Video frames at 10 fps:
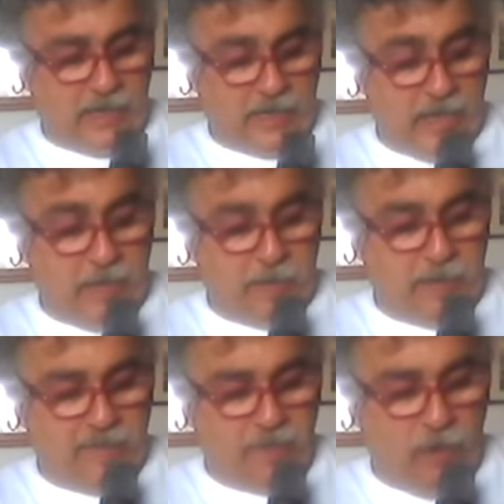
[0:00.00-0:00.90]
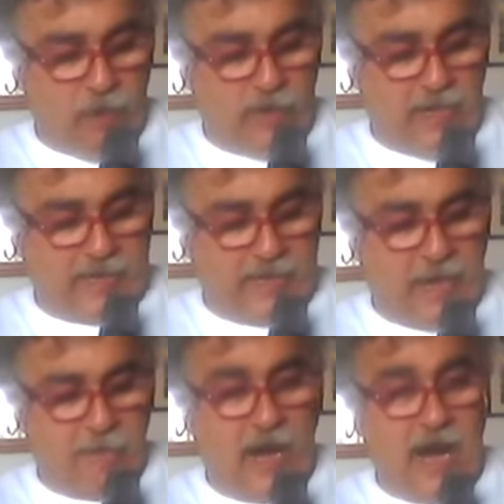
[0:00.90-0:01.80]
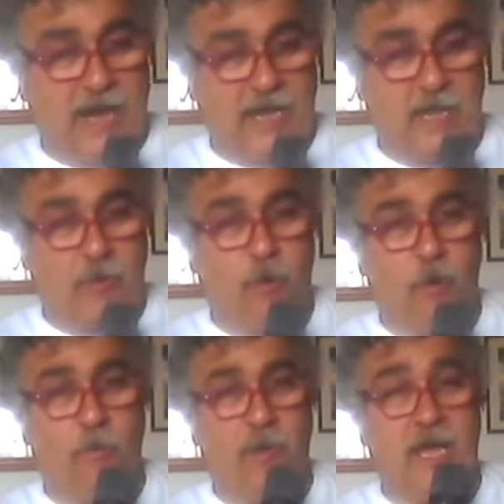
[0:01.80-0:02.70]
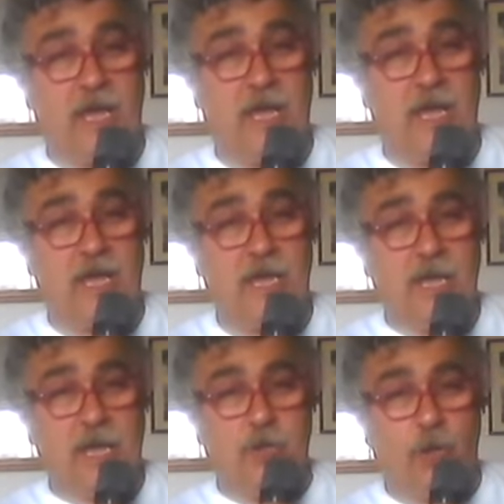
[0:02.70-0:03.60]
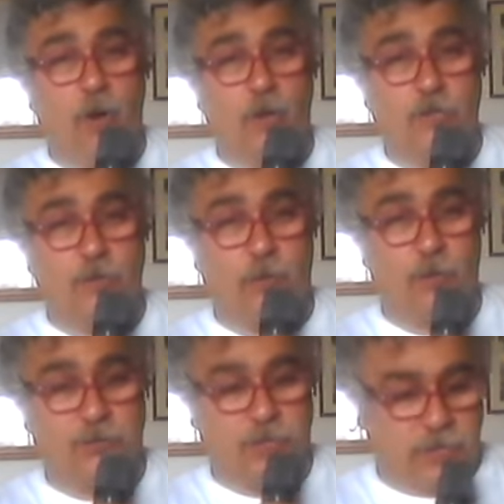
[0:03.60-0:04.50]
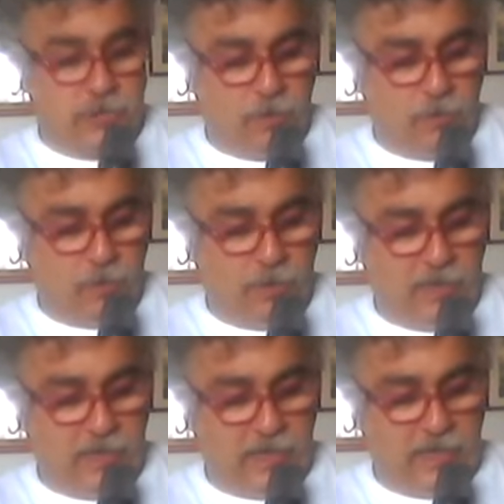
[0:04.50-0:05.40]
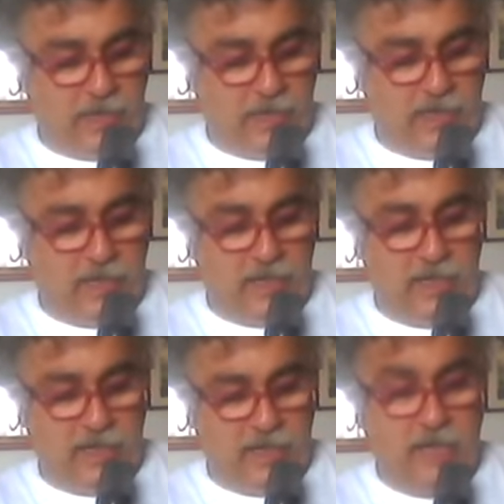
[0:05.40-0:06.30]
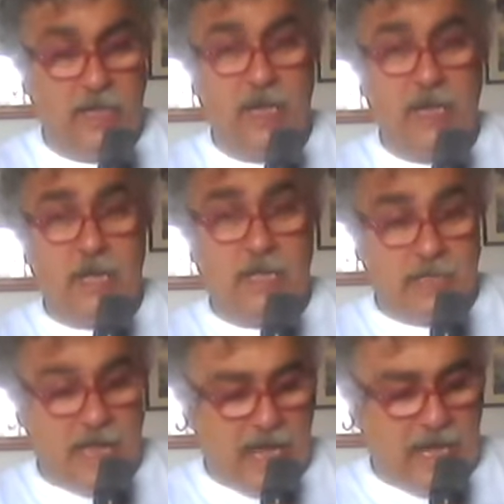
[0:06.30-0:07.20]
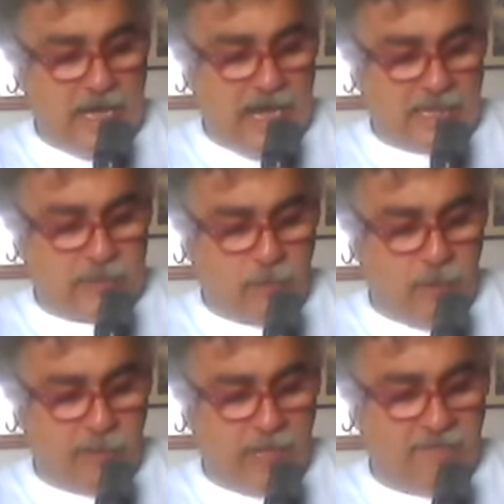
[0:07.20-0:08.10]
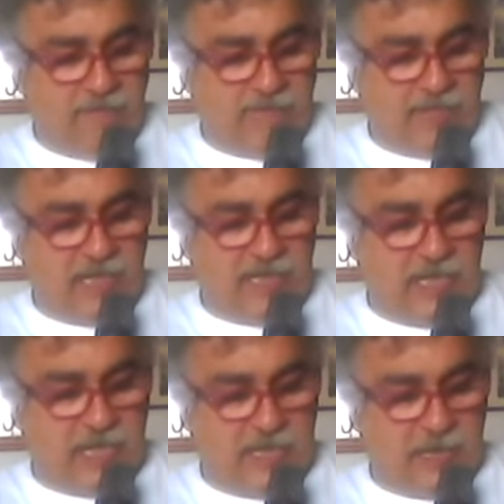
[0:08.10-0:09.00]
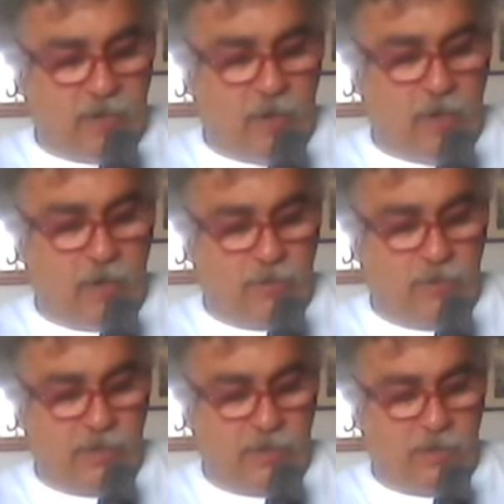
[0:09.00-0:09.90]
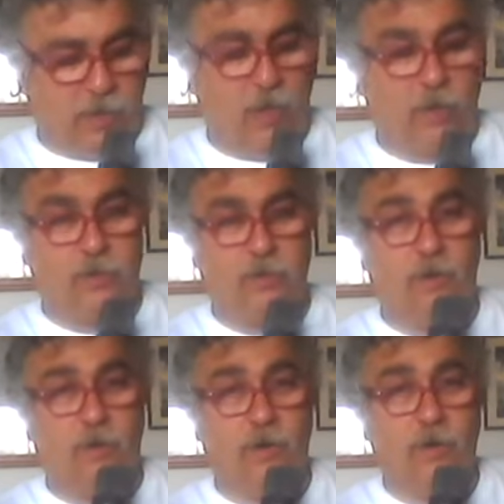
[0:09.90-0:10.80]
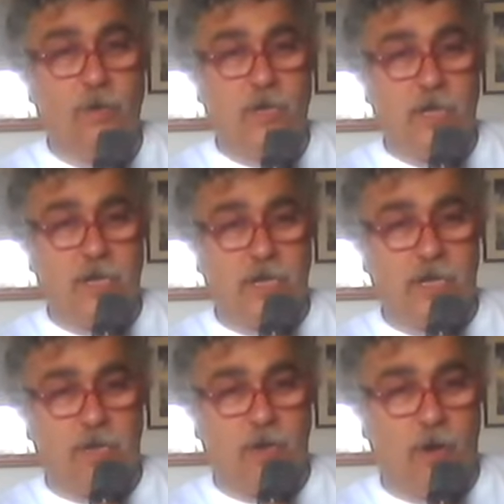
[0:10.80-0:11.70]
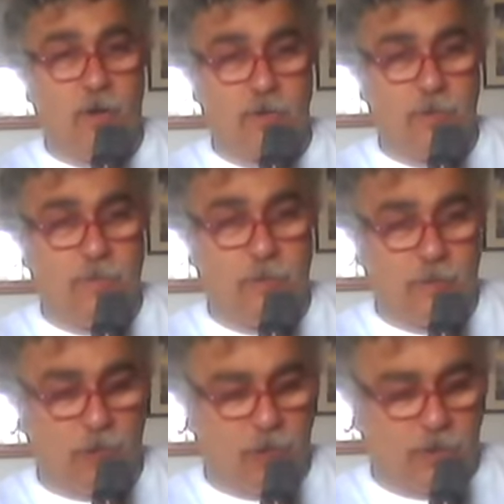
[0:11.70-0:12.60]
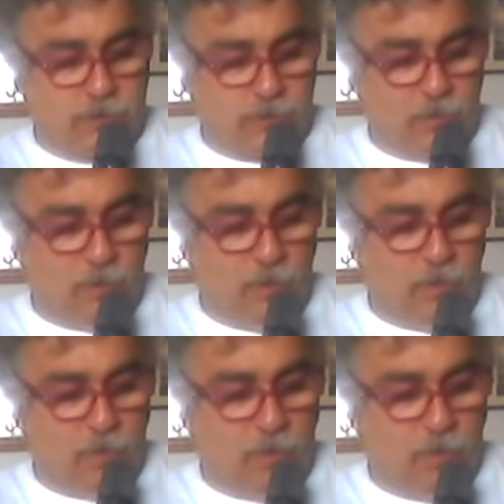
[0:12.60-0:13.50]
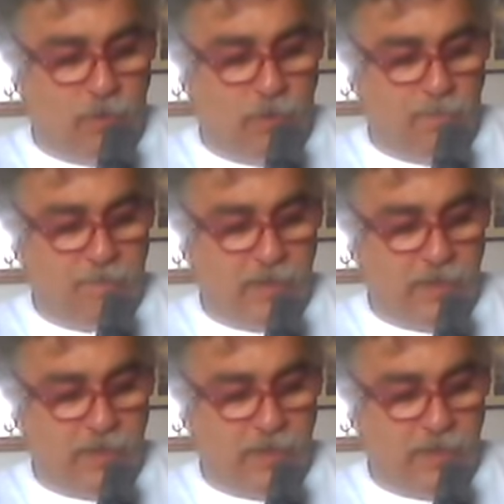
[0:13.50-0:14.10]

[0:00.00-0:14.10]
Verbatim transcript: che mi volle chiamare come nostro Signore. Della sua breve vita il ricordo, il ricordo, il ricordo più grosso.